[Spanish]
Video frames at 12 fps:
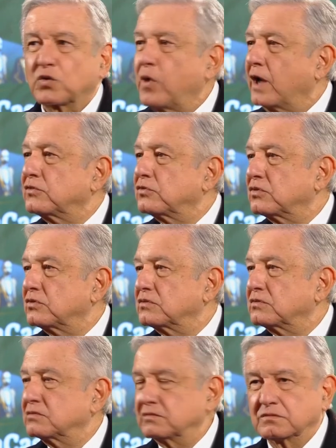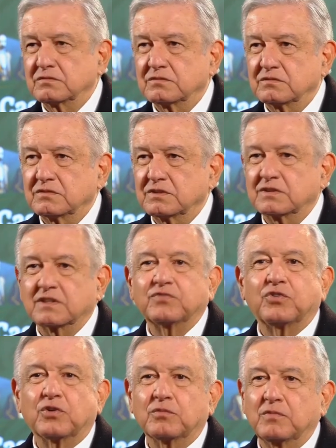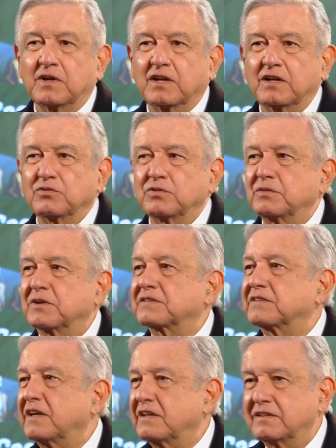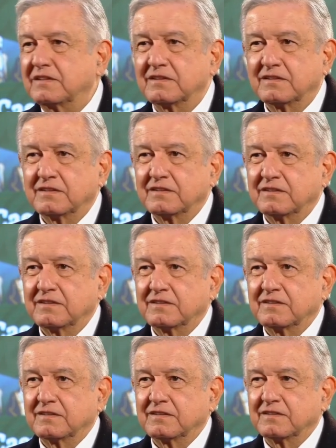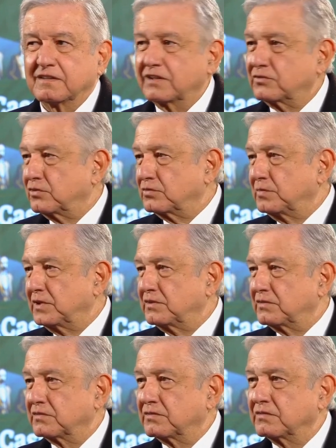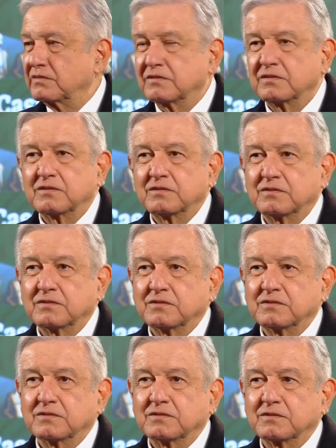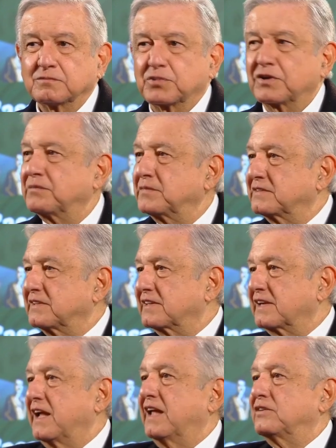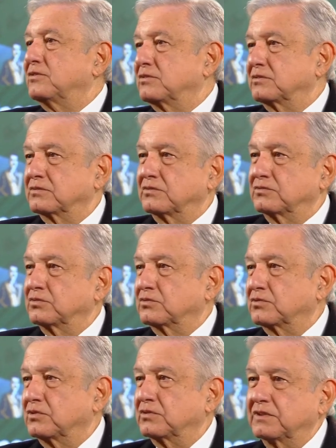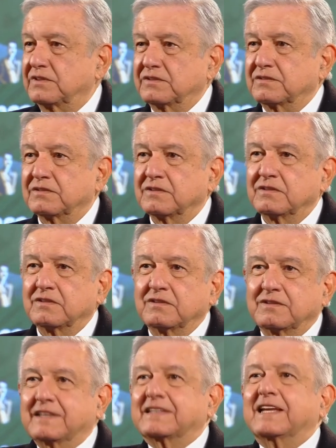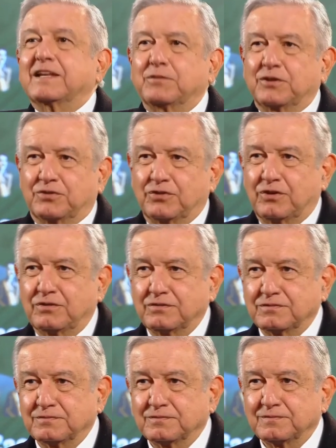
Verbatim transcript: ¿Cuándo en Reforma, en el Universal, en estos meses, programas de radio, conductores, de televisión,